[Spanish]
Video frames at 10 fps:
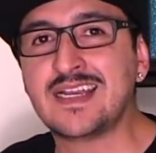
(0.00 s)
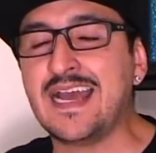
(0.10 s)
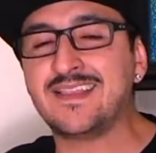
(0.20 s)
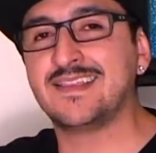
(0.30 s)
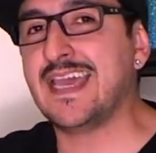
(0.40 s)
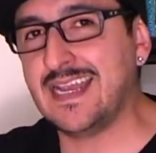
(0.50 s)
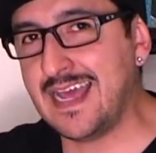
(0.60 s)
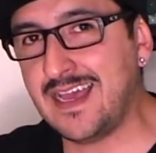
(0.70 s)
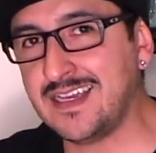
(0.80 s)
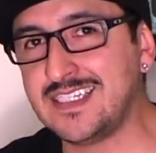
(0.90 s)

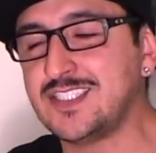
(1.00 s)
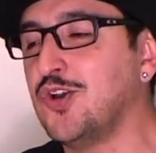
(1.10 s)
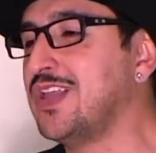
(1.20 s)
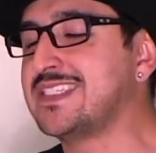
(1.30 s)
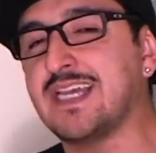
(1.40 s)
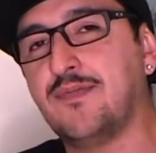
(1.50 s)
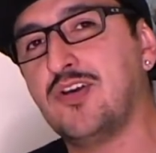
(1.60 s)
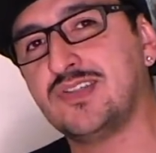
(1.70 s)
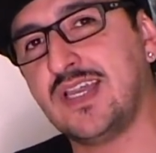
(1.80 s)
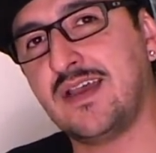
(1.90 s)
candela, historia
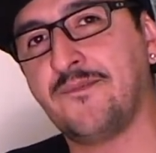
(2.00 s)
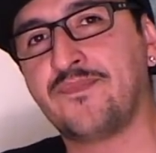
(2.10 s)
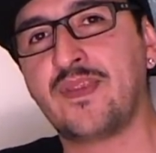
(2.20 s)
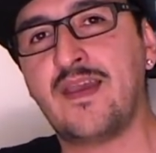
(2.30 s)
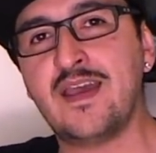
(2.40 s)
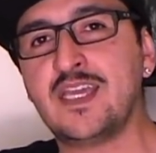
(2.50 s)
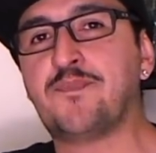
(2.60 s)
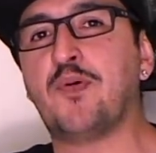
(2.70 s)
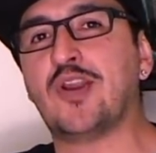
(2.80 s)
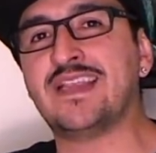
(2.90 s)
sabrosa y
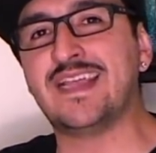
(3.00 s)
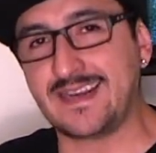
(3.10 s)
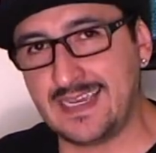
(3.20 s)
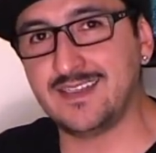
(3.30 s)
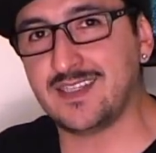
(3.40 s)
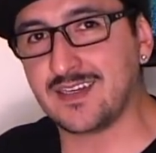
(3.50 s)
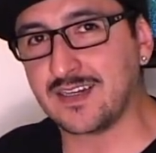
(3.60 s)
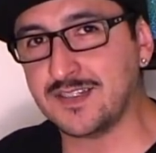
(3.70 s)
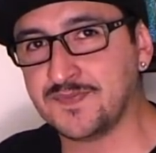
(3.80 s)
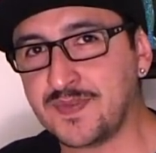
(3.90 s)
por ende rating.
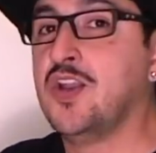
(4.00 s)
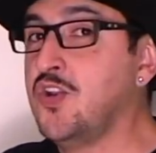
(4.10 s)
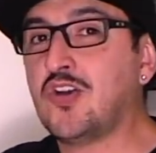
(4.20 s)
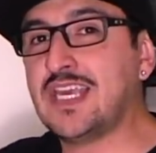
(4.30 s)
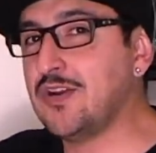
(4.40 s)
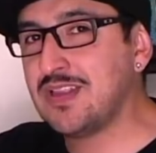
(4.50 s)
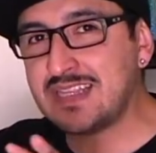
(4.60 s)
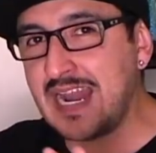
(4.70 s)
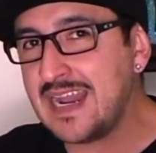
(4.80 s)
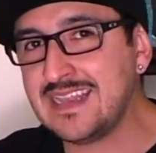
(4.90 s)
No quiero
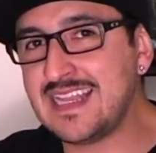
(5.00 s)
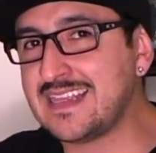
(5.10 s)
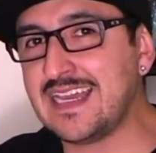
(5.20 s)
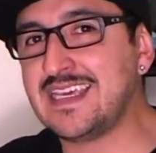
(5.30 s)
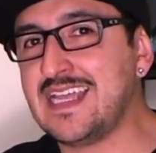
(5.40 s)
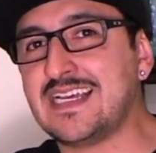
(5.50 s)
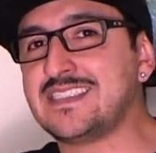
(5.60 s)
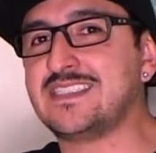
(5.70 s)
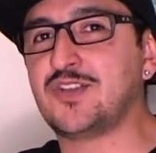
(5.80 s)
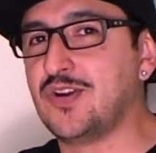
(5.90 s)
entrar en detalle de
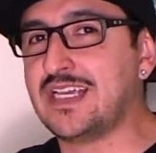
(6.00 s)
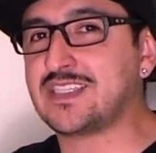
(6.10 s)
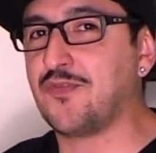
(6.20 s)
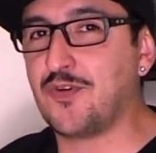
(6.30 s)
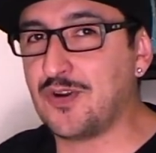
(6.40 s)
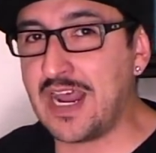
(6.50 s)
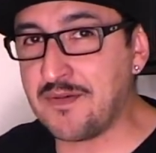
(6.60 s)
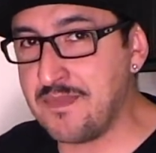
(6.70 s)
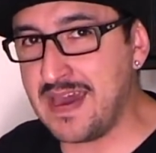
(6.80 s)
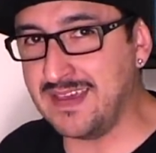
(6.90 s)
las historias que fueron
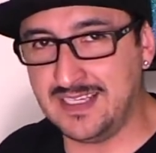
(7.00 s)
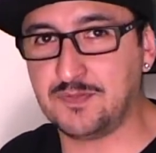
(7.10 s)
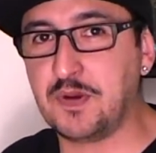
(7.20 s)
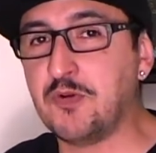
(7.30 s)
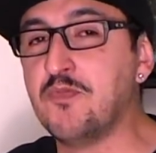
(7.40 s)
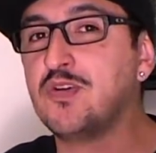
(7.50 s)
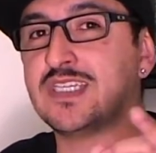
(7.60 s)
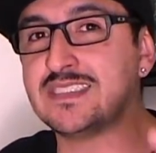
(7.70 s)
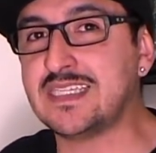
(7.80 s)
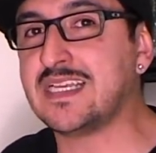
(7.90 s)
armadas, pero
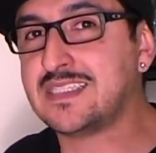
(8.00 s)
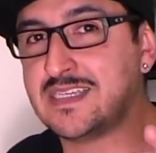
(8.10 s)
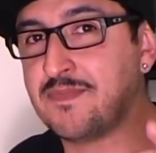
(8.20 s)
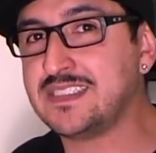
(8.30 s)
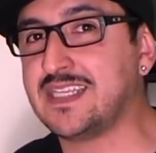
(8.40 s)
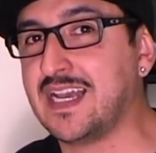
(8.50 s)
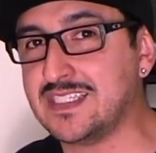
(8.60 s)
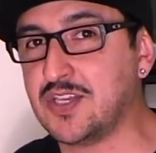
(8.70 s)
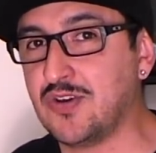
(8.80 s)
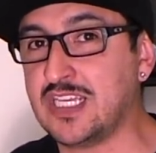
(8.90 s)
muchas de esas
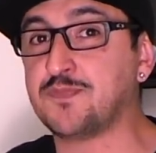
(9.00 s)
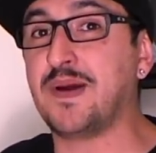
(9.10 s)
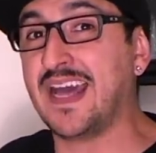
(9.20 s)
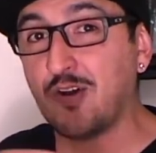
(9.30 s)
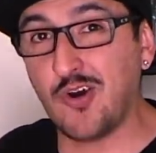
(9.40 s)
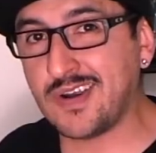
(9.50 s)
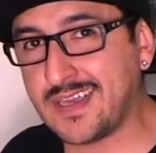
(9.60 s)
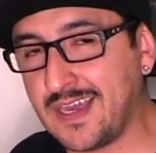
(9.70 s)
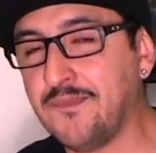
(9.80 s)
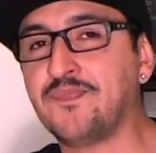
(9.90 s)
investigaciones para
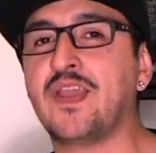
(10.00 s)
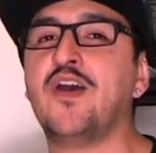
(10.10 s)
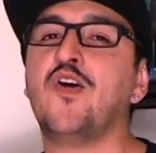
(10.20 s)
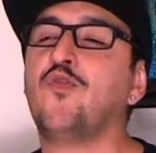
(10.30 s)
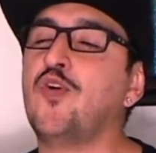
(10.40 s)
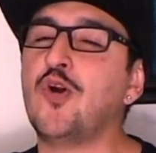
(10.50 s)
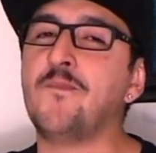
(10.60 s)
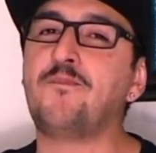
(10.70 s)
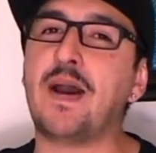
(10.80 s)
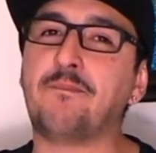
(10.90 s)
Jorge
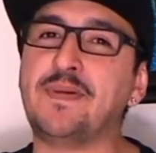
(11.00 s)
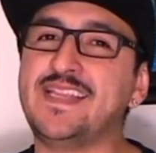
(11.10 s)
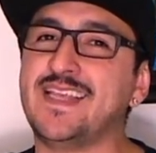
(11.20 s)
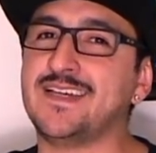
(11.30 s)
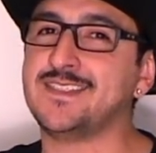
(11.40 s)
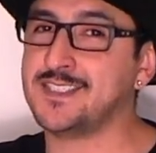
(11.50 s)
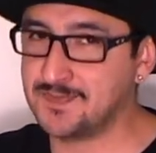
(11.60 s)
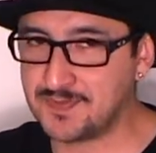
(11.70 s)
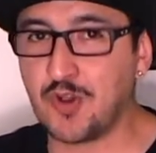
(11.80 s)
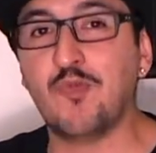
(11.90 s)
fueron
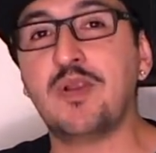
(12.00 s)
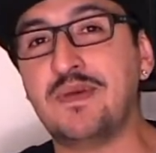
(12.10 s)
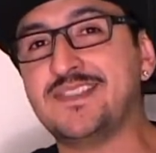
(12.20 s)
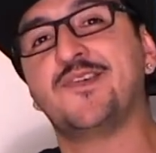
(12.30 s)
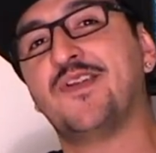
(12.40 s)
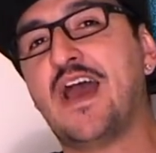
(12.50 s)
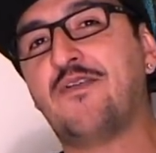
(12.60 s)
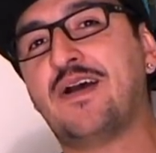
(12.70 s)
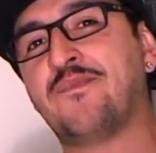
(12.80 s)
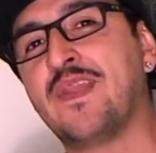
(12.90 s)
papitas, como él
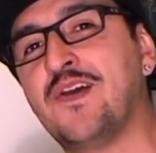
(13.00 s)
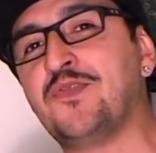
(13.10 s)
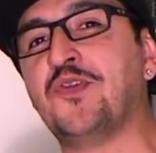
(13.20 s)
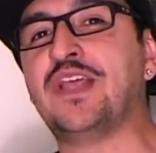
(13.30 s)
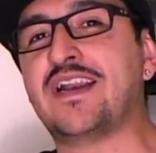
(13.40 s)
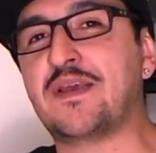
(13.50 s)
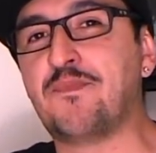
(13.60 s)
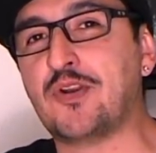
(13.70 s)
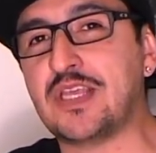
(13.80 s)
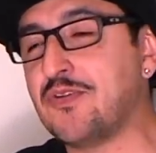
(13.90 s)
mencionaba, donde el
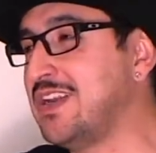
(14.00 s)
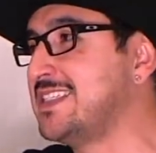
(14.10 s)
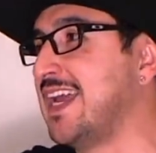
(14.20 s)
reportero ni